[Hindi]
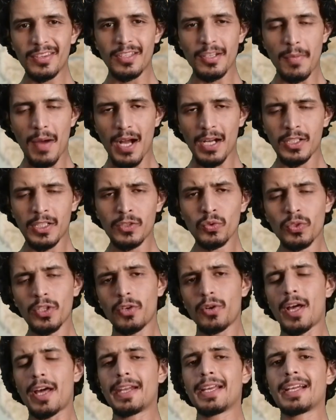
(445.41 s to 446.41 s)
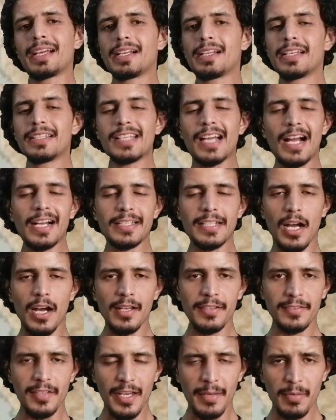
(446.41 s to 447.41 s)
धमाकों से उड़ाने के लिए या
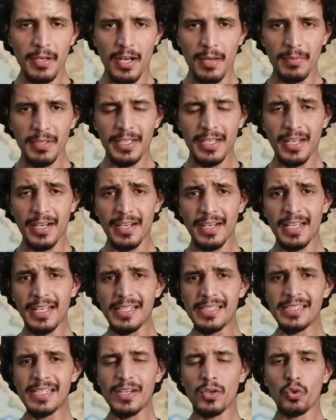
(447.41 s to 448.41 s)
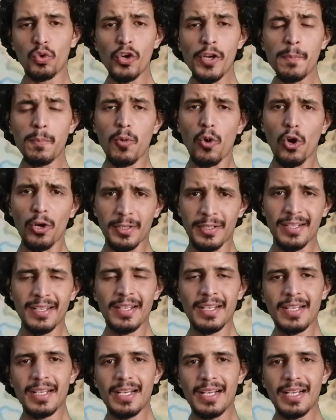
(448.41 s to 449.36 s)
यहाँ साइबर हमले करने के लिए कोई प्लॉट